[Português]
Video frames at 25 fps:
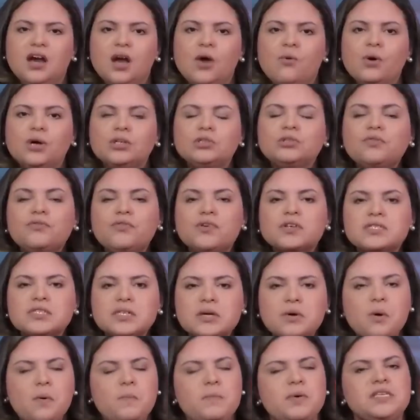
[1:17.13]
Quando você
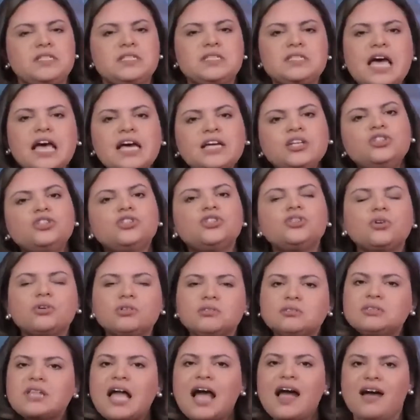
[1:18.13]
começar a
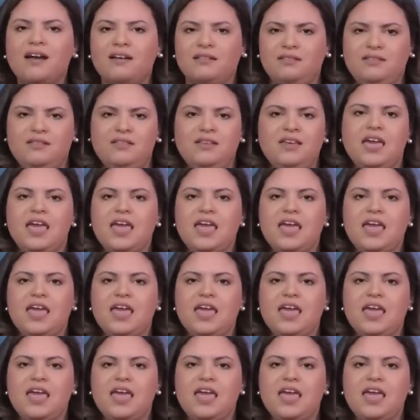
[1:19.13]
enxotar